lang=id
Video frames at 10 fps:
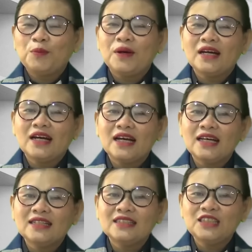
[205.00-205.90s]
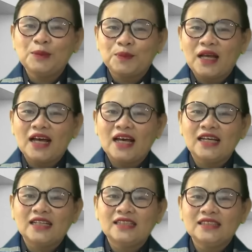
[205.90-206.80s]
merupakan
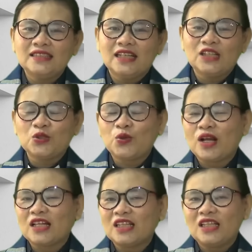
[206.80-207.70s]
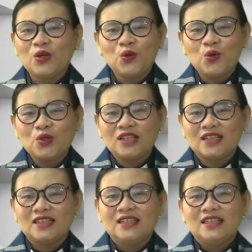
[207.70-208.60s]
ciptaan dari seorang teolog
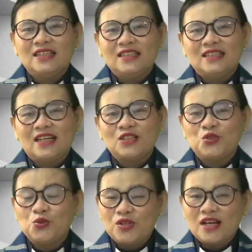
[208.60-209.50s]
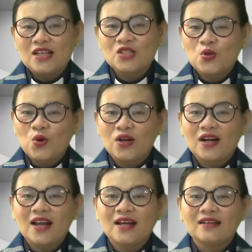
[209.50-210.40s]
yang juga
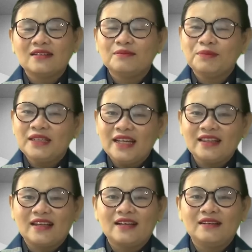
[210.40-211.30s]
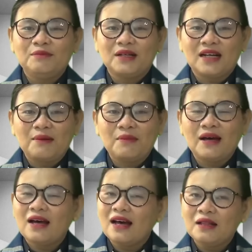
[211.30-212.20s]
seorang pendeta
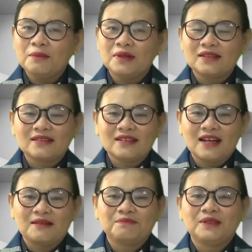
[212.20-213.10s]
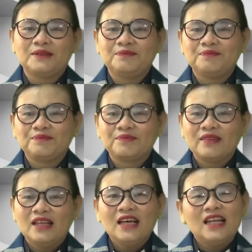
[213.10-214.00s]
bernama Albert Knapp.
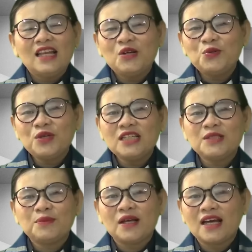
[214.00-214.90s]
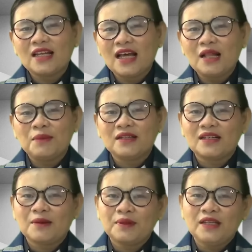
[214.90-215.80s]
Lagu yang diciptakan
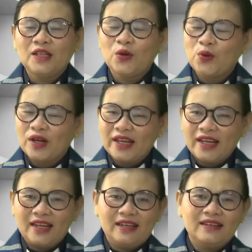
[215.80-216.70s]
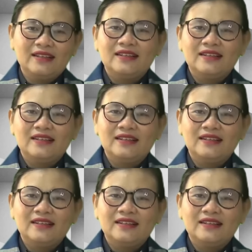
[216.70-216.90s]
Albert Knapp ini oleh